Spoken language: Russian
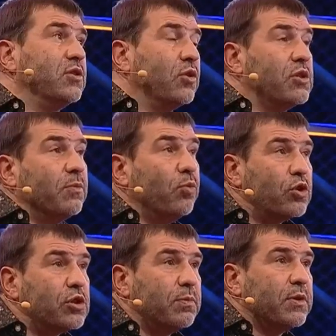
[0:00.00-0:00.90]
ссорятся,
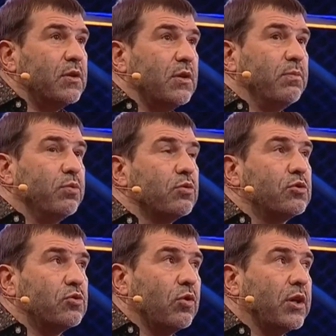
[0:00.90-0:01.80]
может быть, и будут
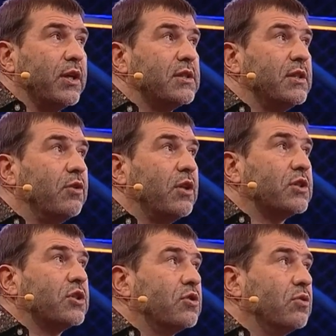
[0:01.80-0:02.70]
ссоры. Я знаю
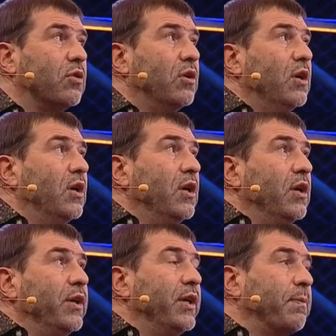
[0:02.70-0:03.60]
также, что
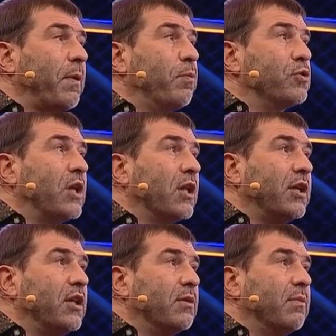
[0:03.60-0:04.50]
я пропускал
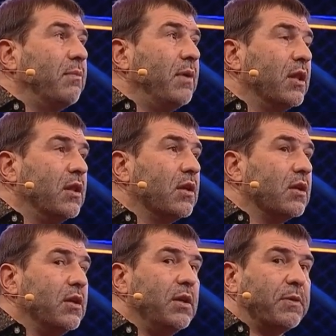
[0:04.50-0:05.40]
какие-то
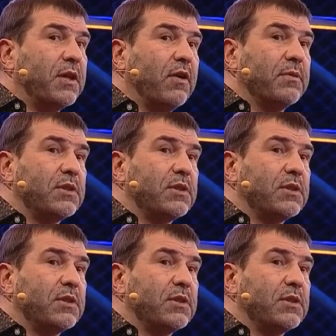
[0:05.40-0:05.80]
моменты, не придавая им